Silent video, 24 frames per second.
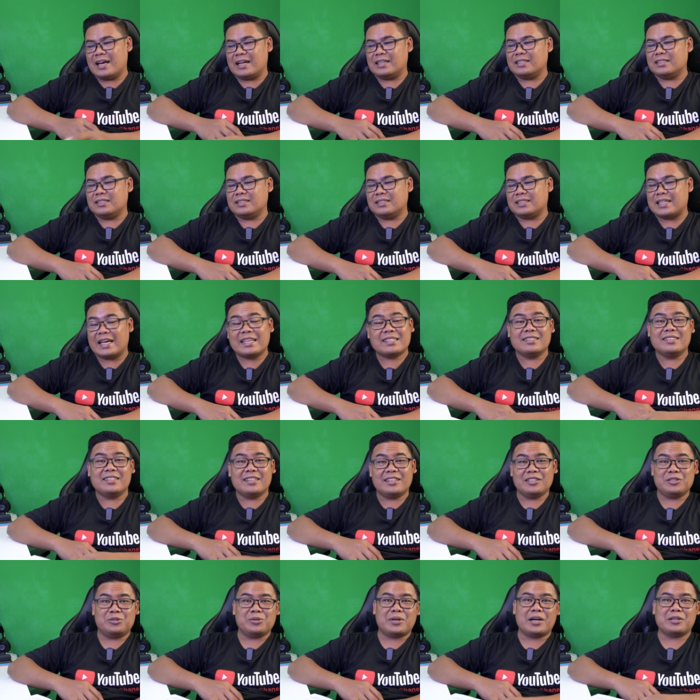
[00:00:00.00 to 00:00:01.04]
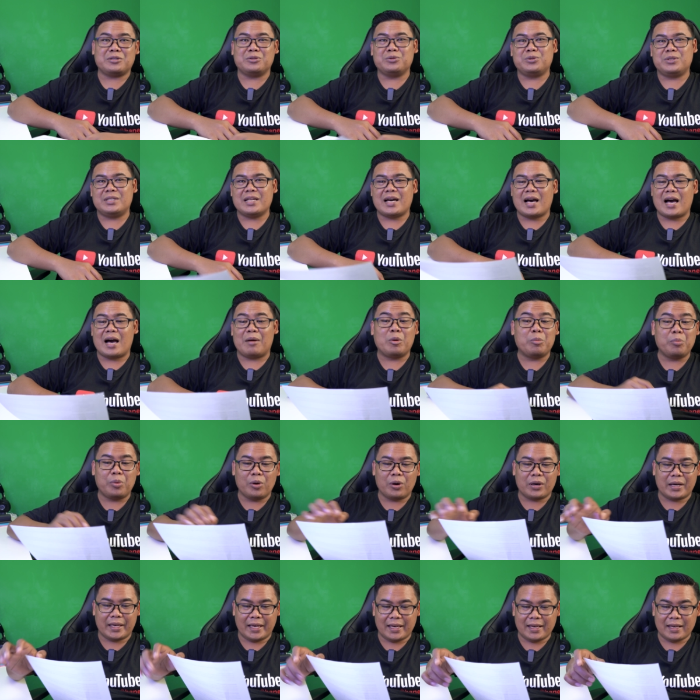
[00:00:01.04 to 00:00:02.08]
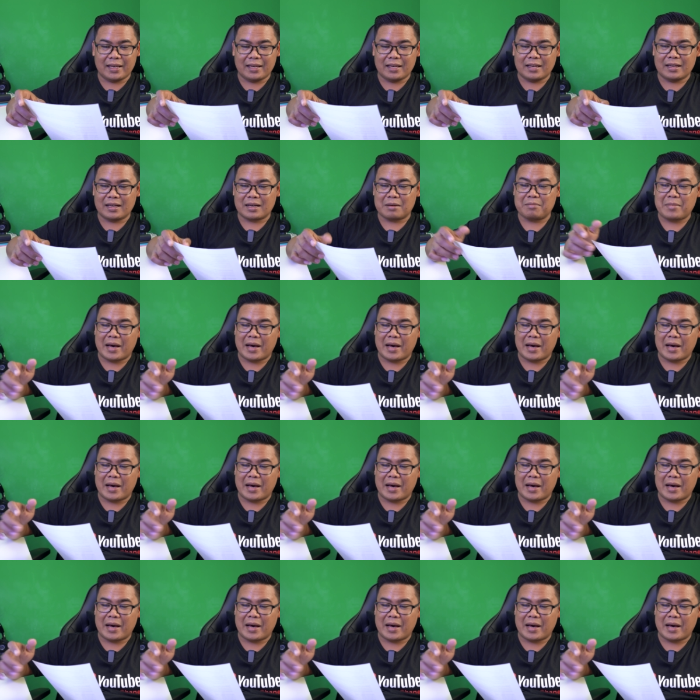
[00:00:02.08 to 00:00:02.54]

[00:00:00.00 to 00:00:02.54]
Dan saya sendiri juga sudah memboking